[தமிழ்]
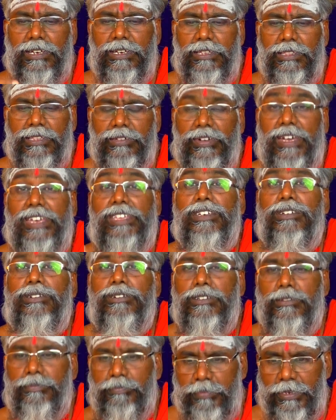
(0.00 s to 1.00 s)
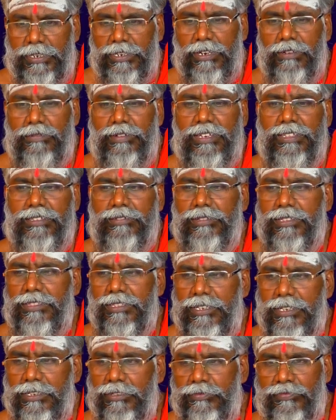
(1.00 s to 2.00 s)
இந்த வயதுக்கு பெண்கள் வயதுக்கு
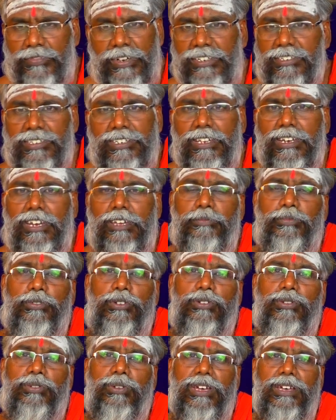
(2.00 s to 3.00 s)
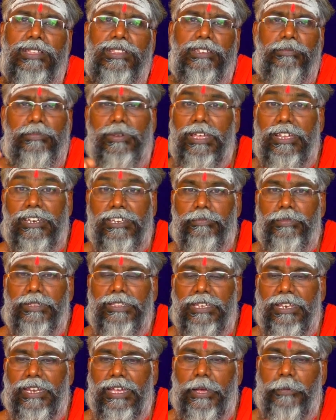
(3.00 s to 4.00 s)
வந்த ஃபங்க்ஷனுக்கெலாம் போகக்கூடாது இப்படிலாம் இருக்குது
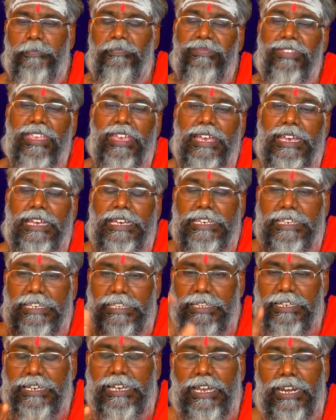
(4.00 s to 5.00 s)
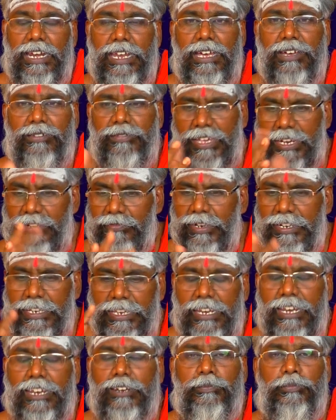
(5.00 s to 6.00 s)
பார்த்தீங்களா இதுக்கெல்லாம் வேறு வழி
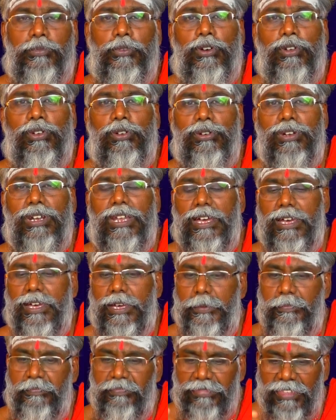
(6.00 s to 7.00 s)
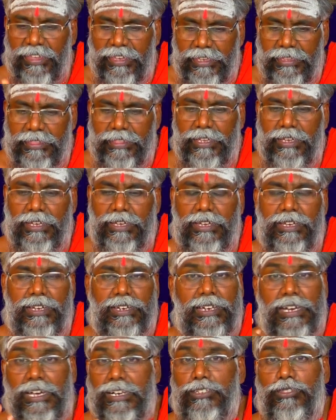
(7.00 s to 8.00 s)
இல்லைன்னு போகிறோன்னா இந்த
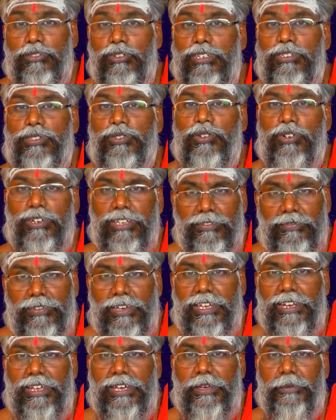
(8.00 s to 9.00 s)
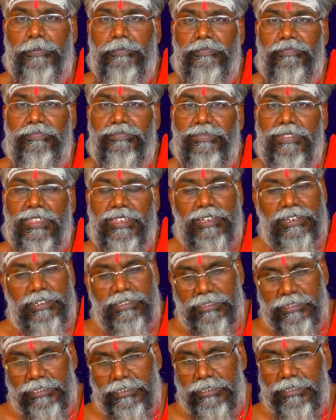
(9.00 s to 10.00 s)
கருந்தொரசியோடைய வேரை
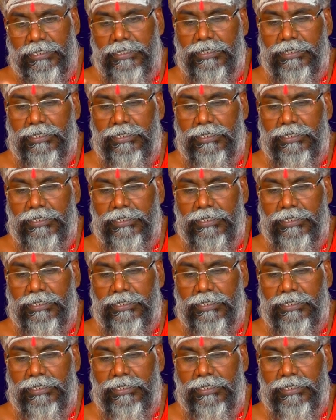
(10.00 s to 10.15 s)
எடுத்து